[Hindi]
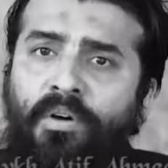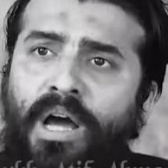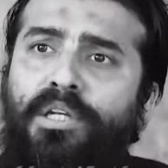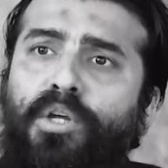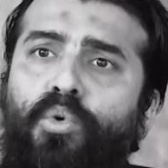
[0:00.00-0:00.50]

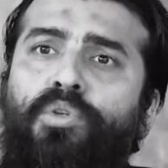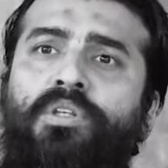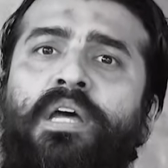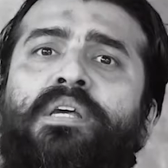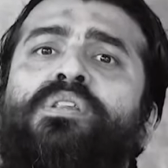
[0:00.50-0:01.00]
सवाल ये
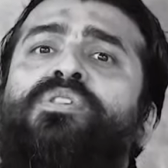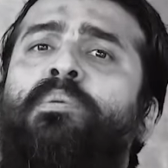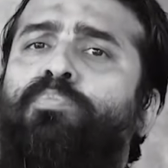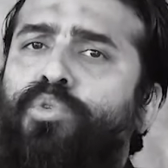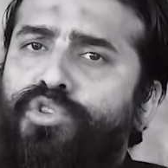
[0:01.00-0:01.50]
उठता है कि
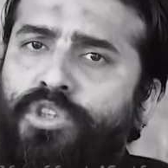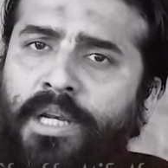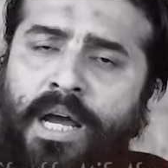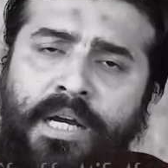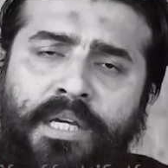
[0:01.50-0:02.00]
सब कुछ
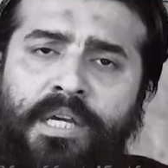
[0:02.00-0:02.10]
जला